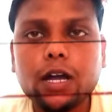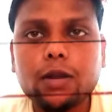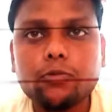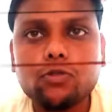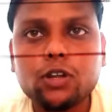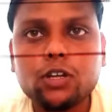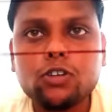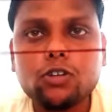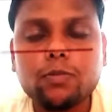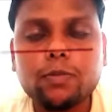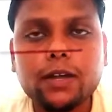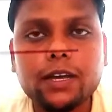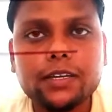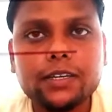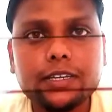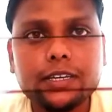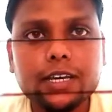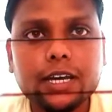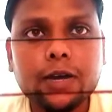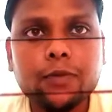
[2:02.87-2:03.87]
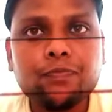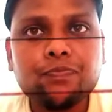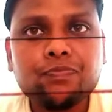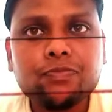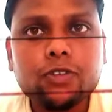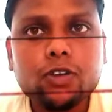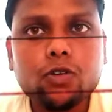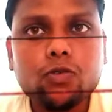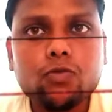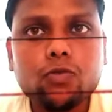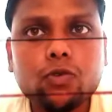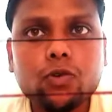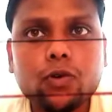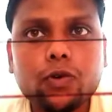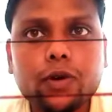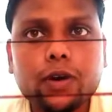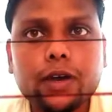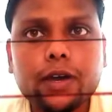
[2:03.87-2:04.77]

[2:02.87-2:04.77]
फार्मूला जो अप्लाई किया वो